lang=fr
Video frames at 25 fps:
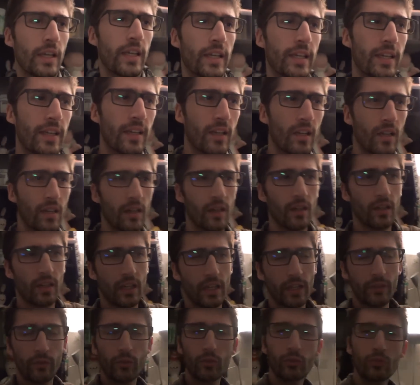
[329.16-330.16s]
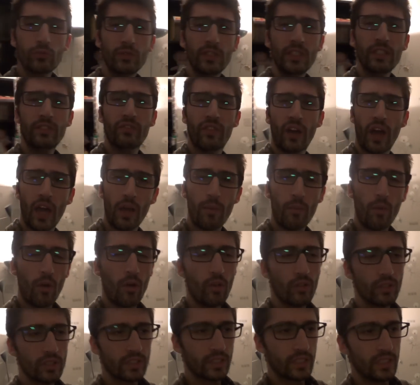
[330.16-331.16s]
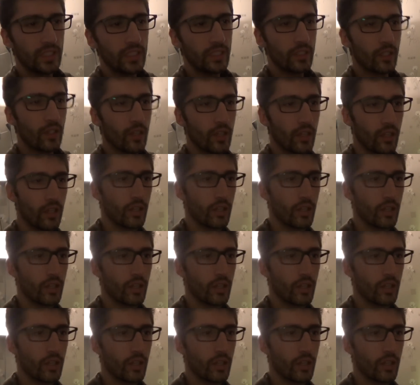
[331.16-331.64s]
et, vous nous dites vraiment si,